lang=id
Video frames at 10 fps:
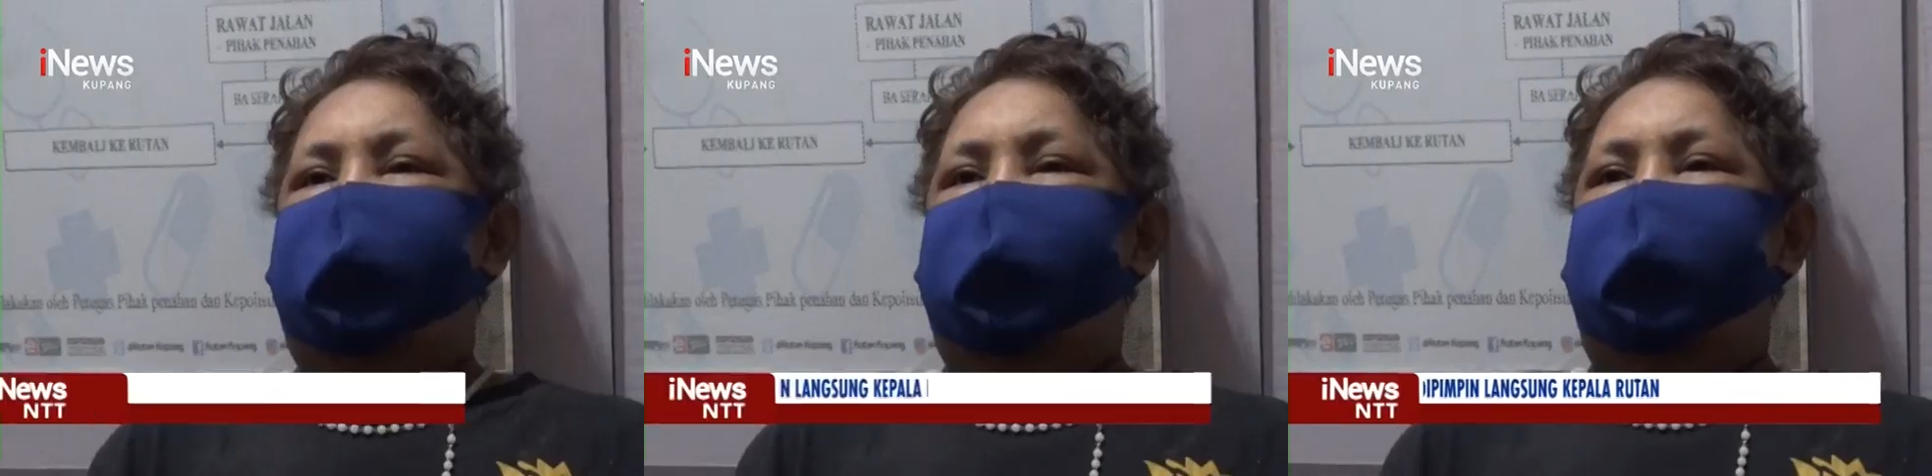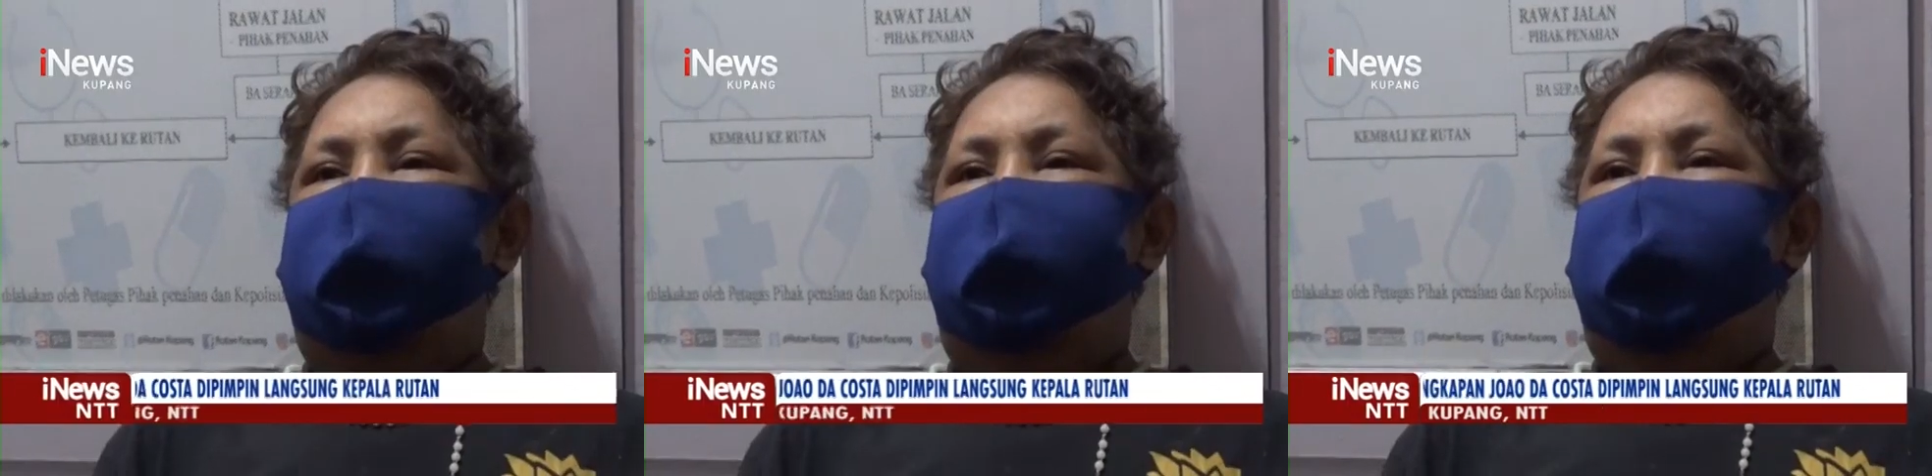
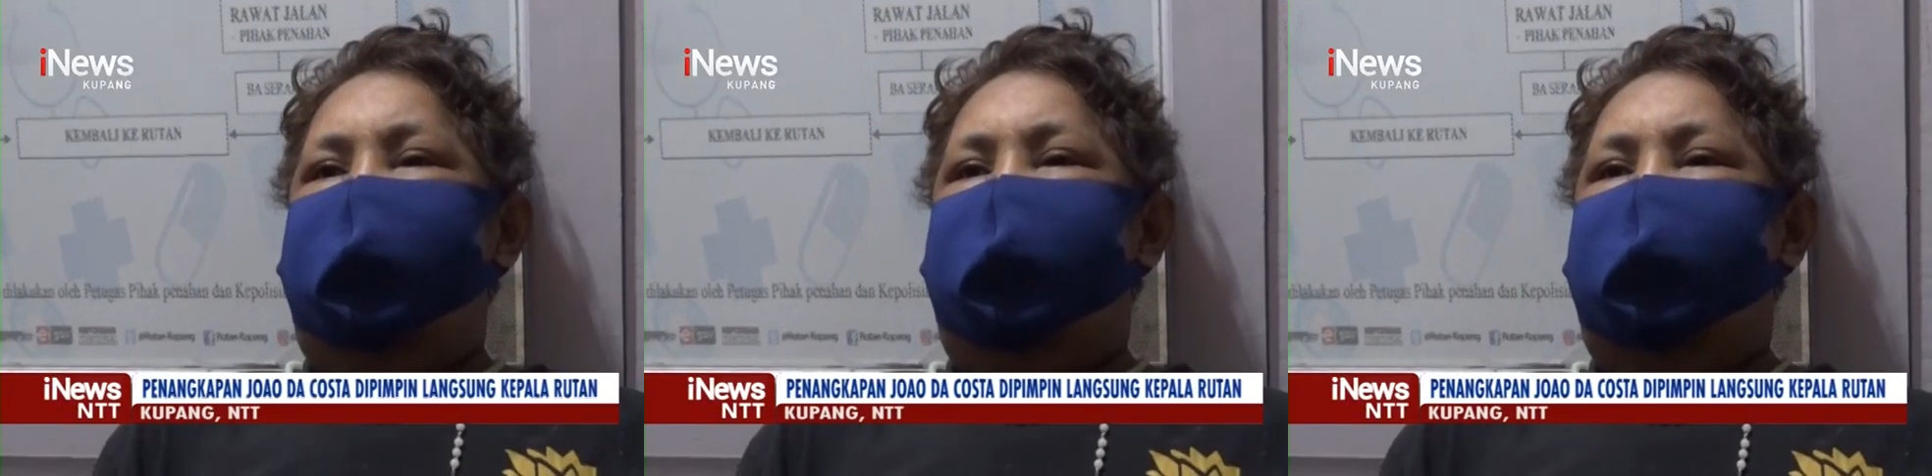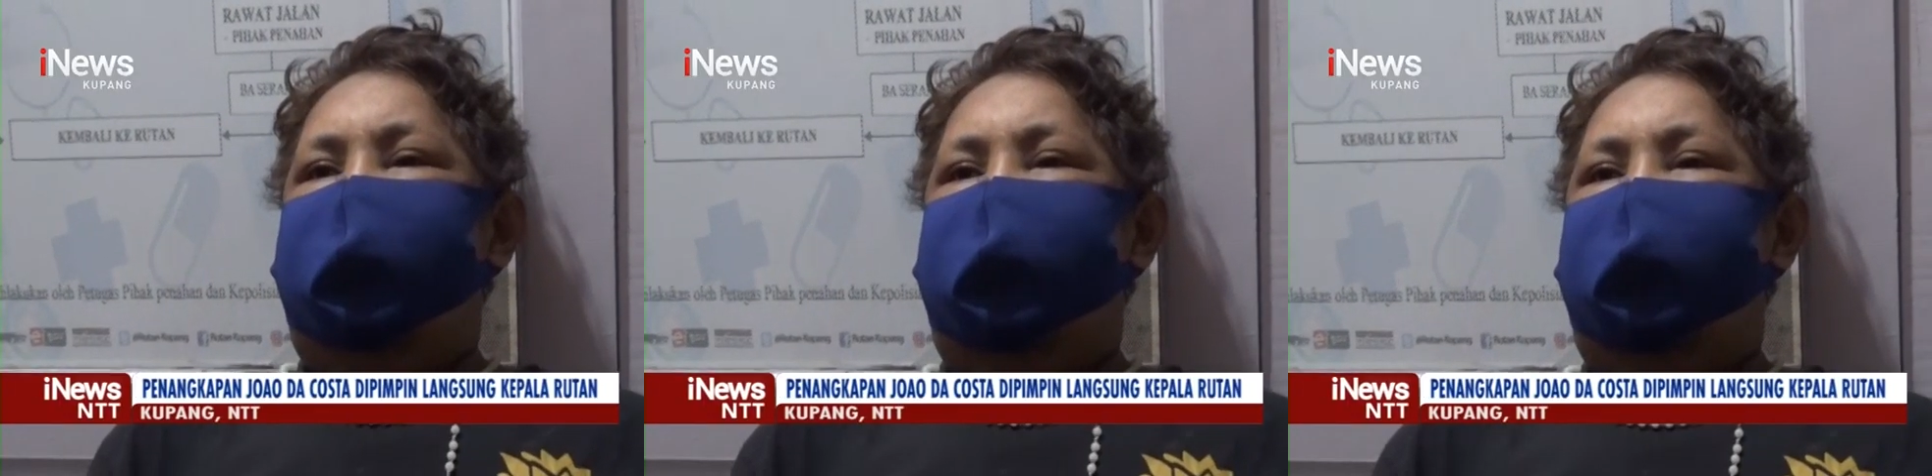Kupang Timur.
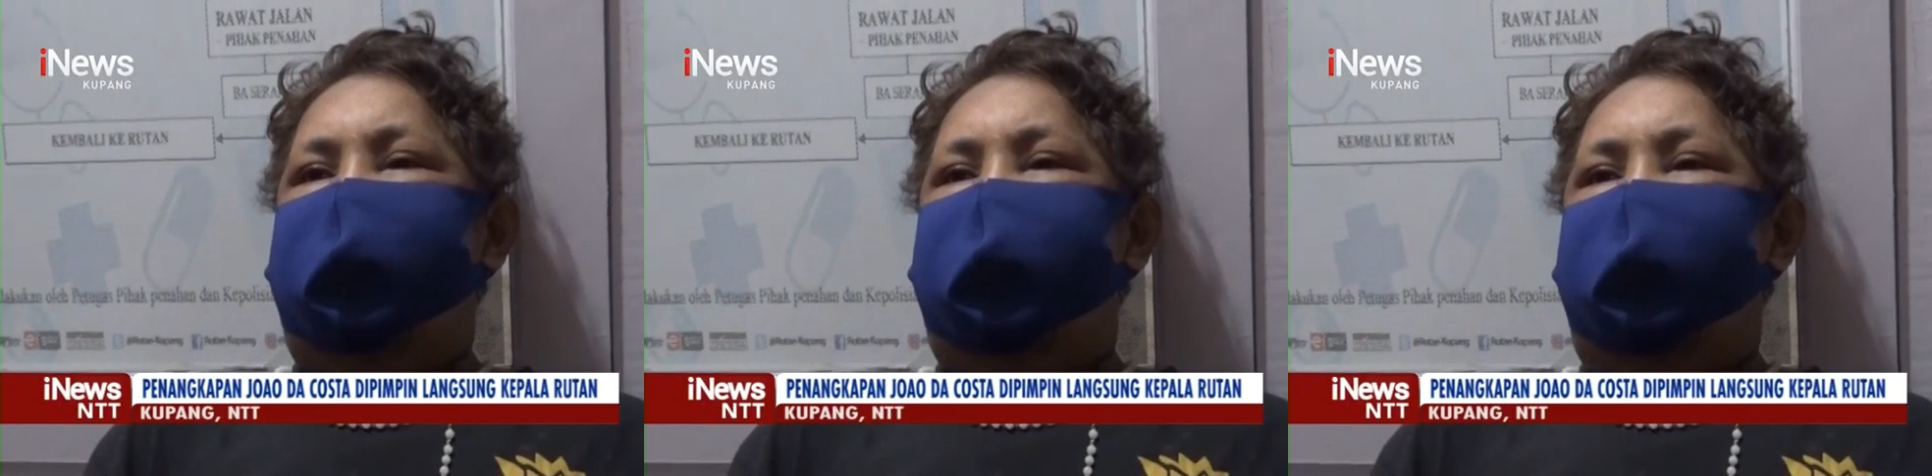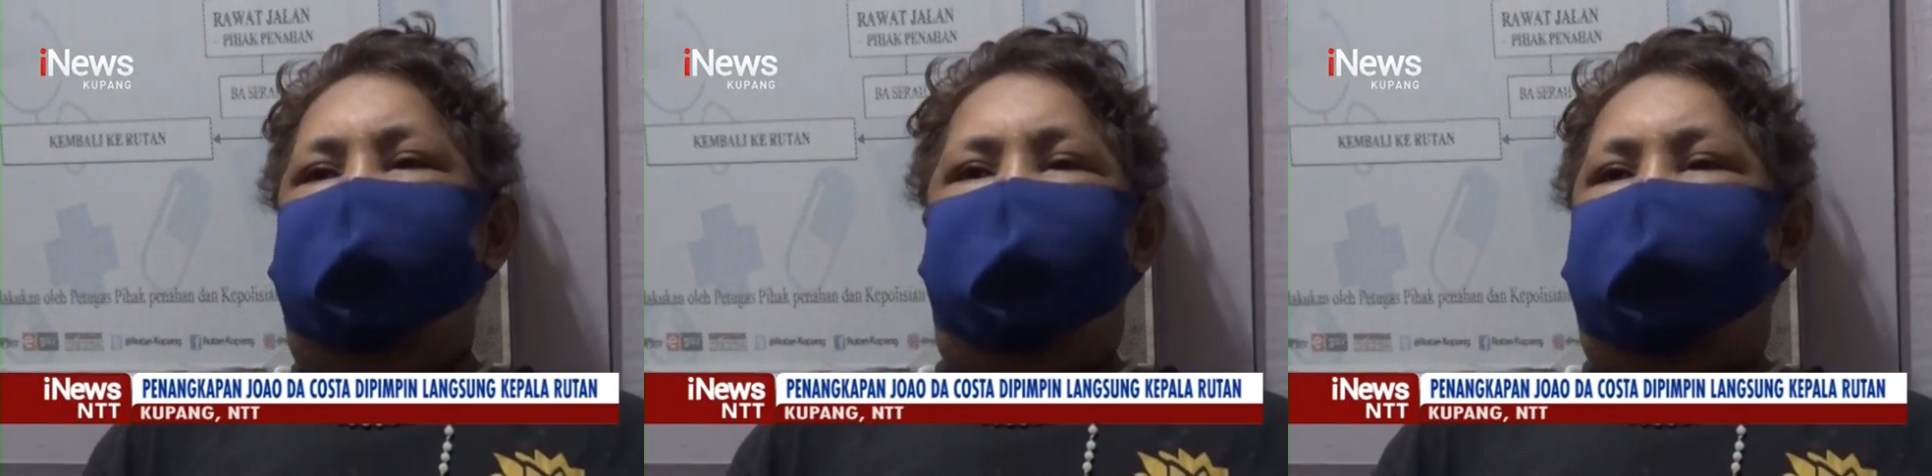
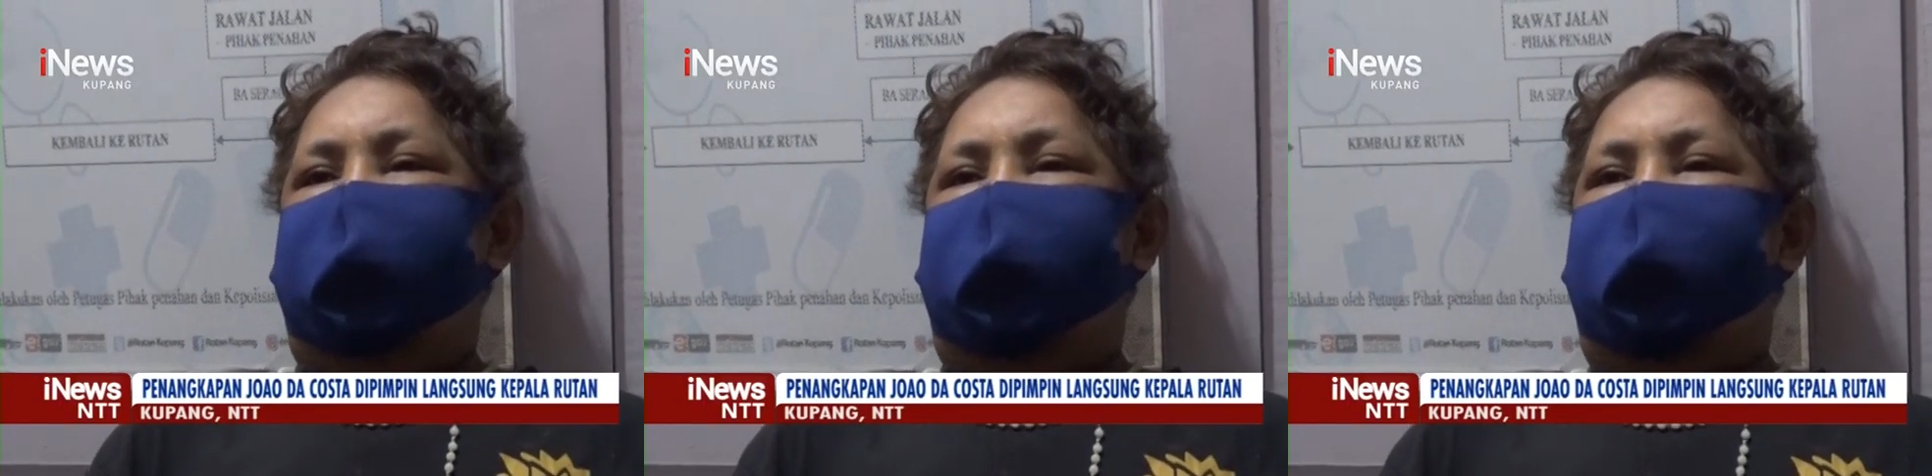Kepala Rutan